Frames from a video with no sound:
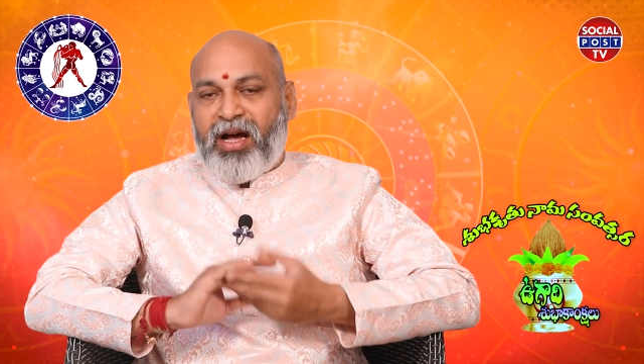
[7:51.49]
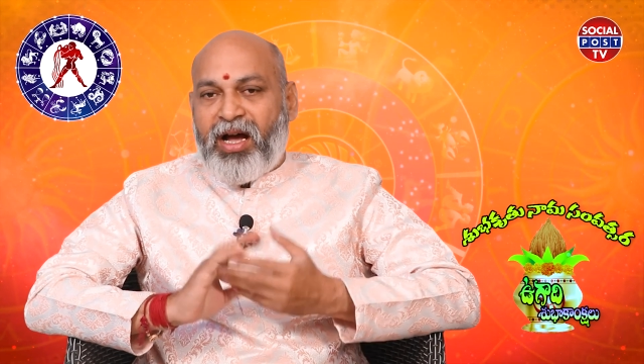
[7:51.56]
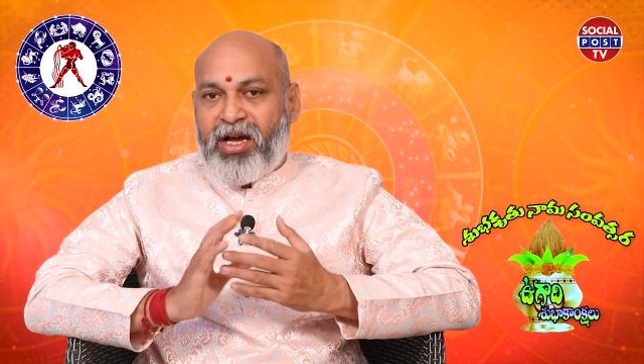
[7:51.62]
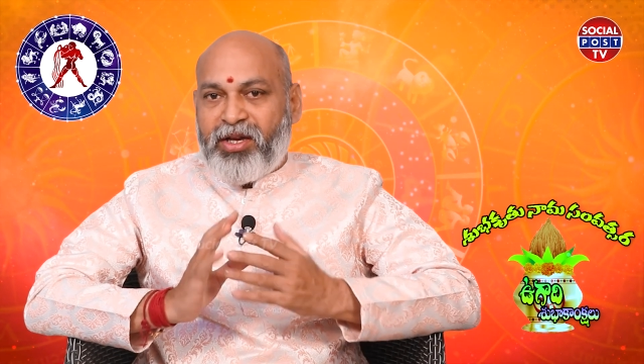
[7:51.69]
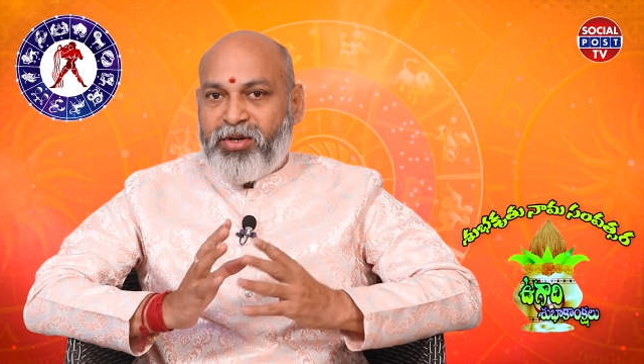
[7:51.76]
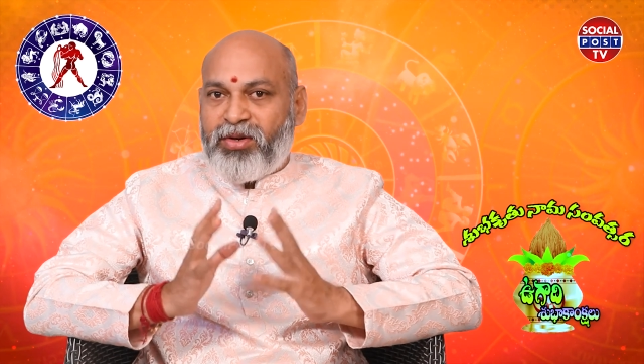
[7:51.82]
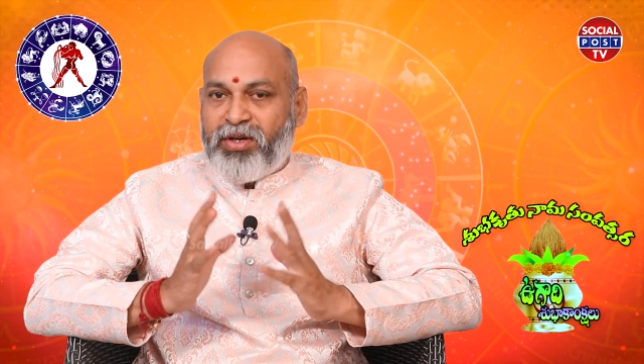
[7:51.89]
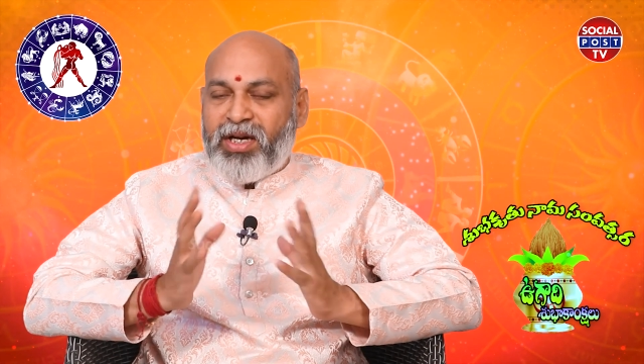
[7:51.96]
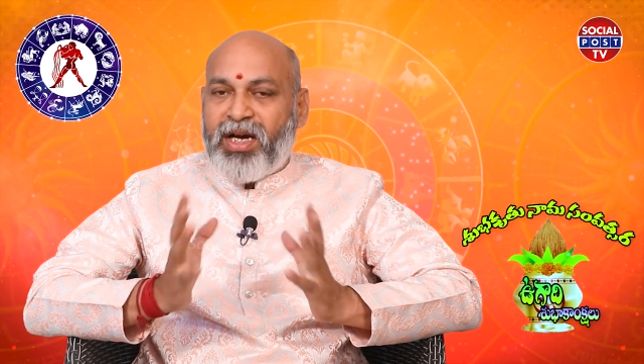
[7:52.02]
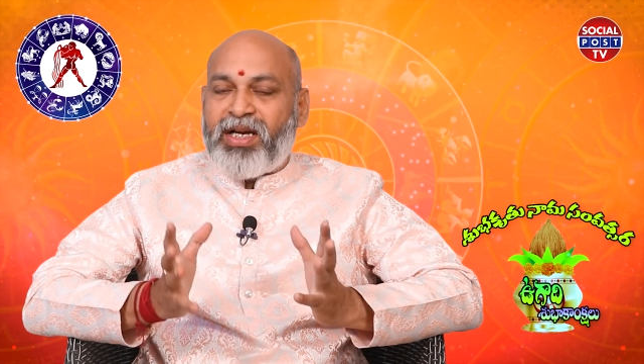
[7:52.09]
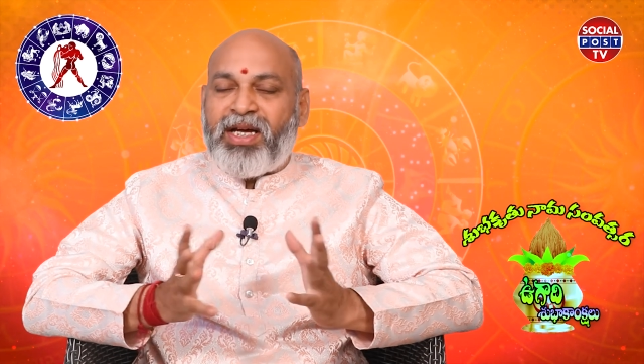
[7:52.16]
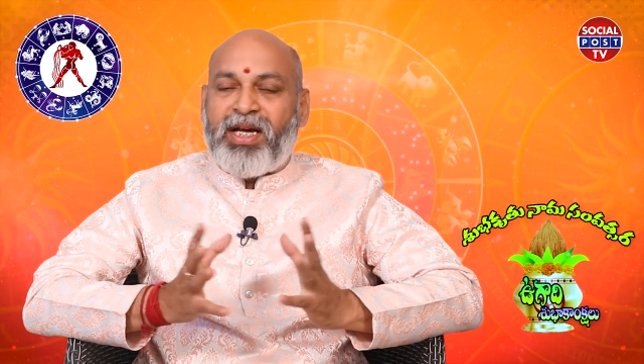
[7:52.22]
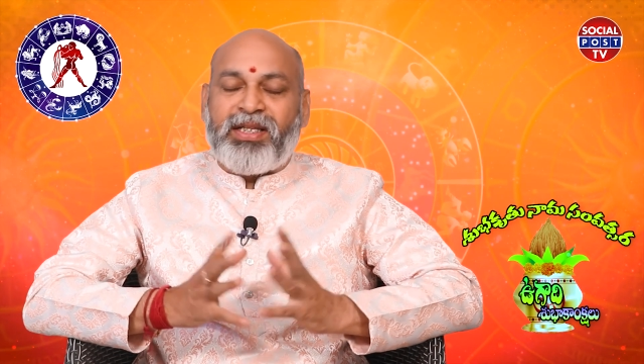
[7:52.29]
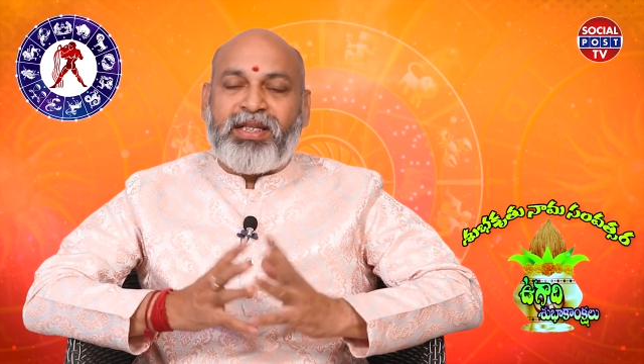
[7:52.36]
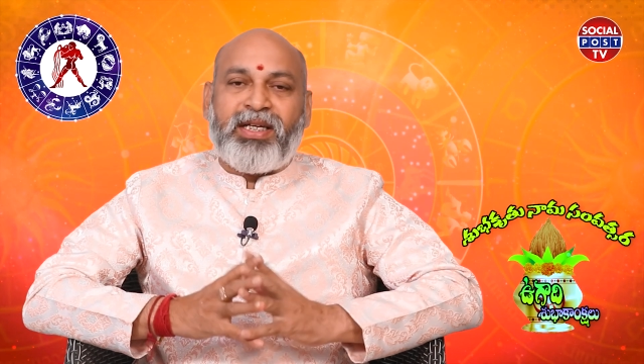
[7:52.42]
ఆ
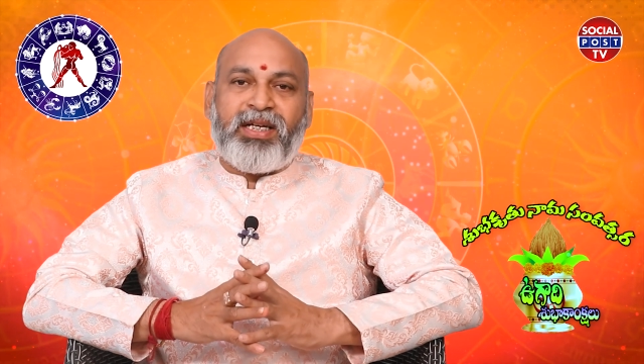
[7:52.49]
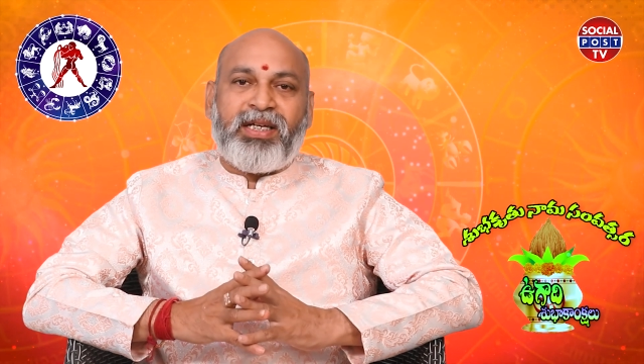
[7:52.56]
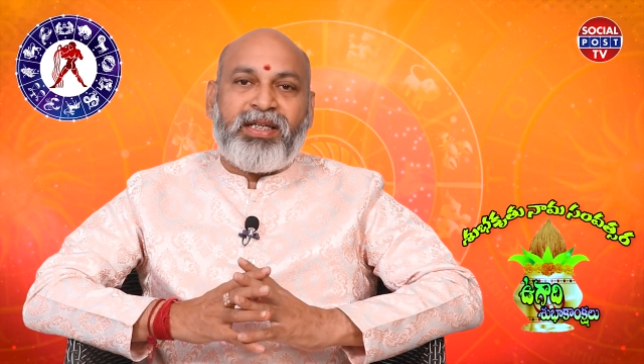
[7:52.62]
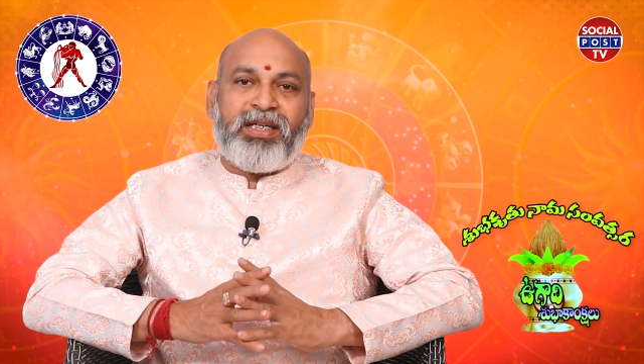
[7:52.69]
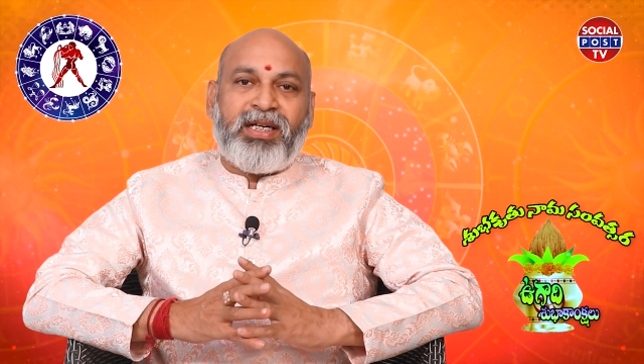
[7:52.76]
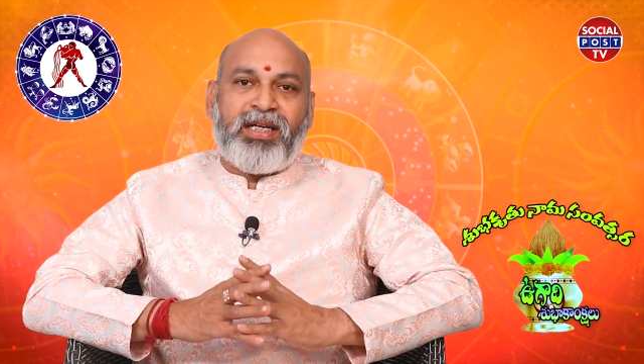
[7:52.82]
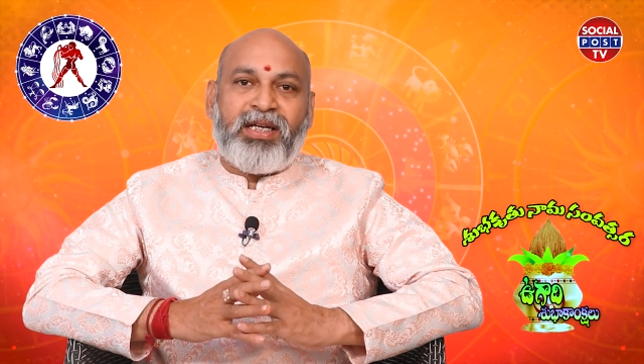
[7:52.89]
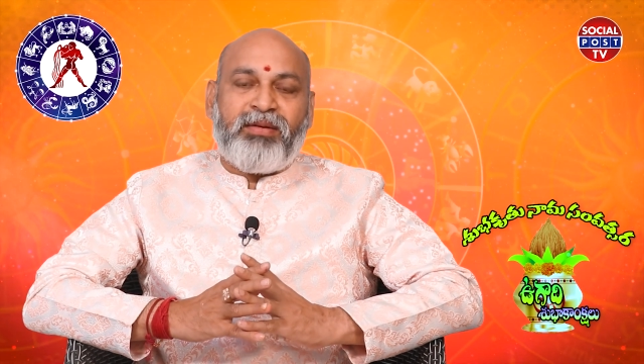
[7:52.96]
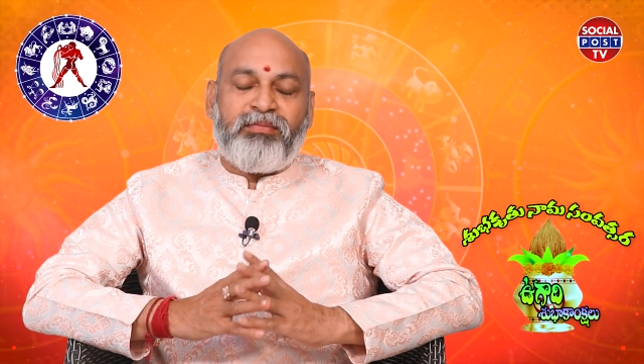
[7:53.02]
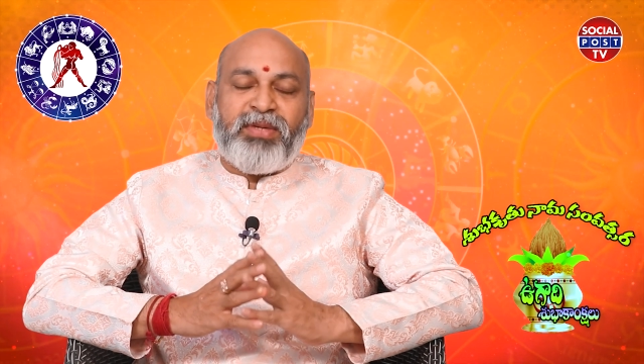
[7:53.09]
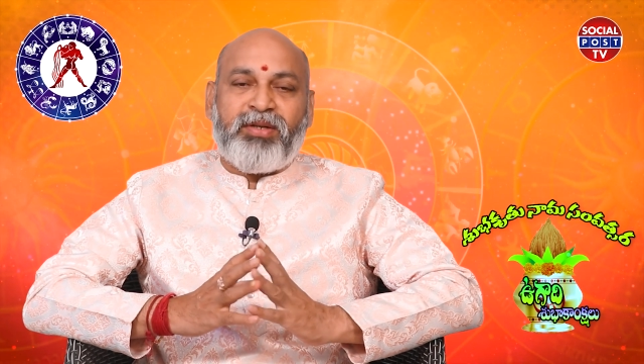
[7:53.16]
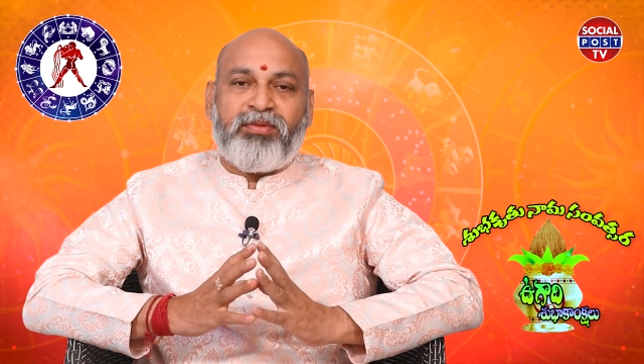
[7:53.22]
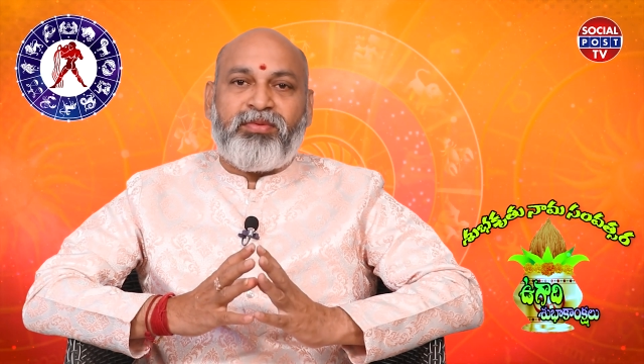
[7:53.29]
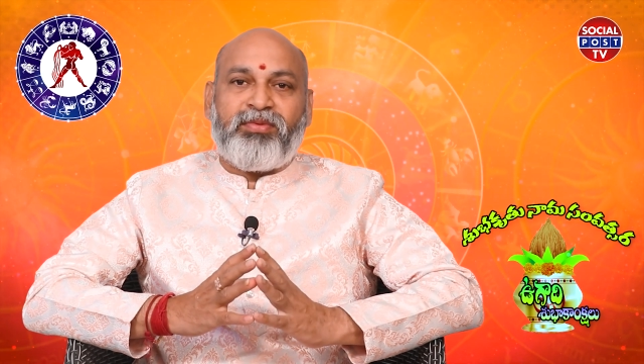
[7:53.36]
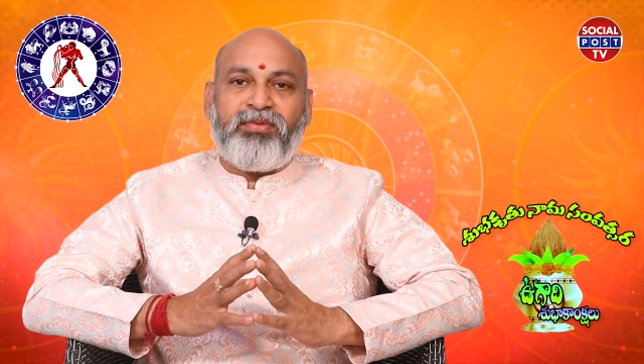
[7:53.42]
యోగాల ఆధారంగా
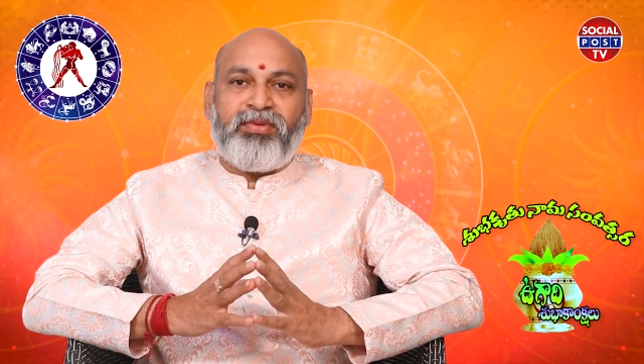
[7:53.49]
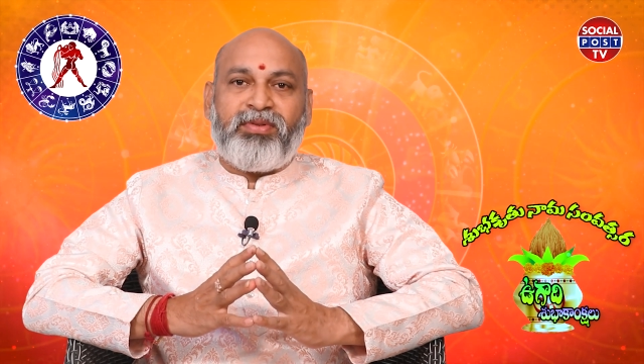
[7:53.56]
మనం